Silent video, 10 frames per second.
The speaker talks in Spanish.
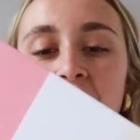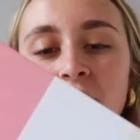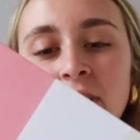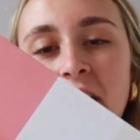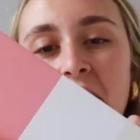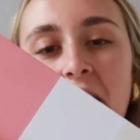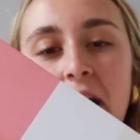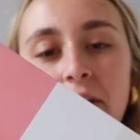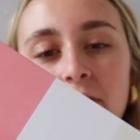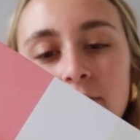No es nada
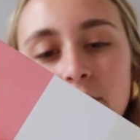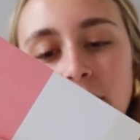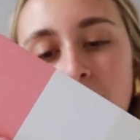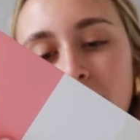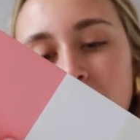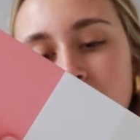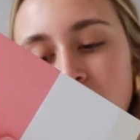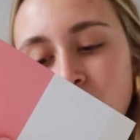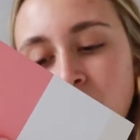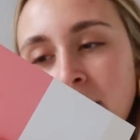largo. O sea, a ver,
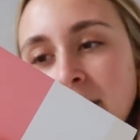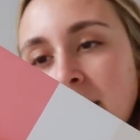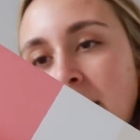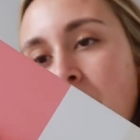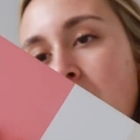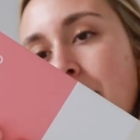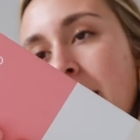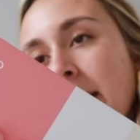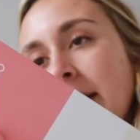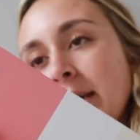239
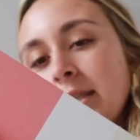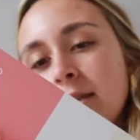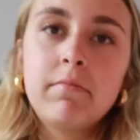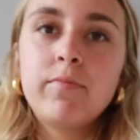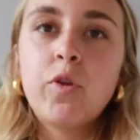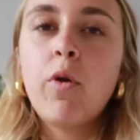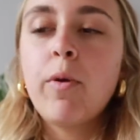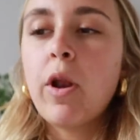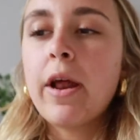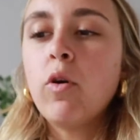páginas no lo
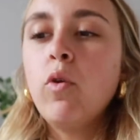veo largo.